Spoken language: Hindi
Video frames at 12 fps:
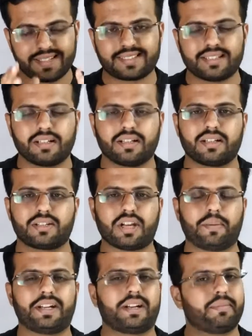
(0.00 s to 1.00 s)
इस
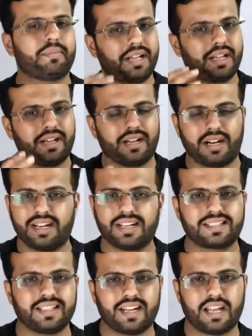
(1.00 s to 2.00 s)
चैप्टर में
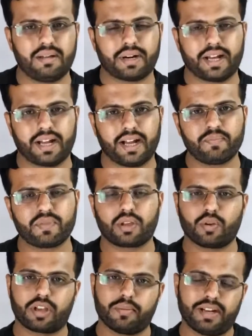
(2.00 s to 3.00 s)
अलग से नहीं पढ़ाया
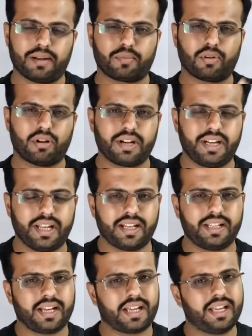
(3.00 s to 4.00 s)
क्योंकि मैंने आपको ऑलरेडी
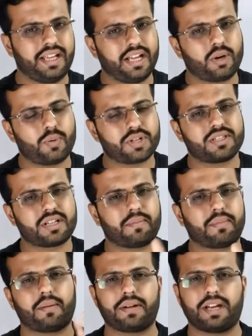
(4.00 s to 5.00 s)
कह दिया कि ये क्वेश्चन
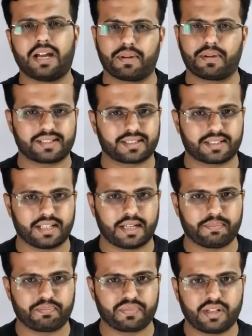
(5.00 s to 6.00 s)
आप अपने आप कर सकते हैं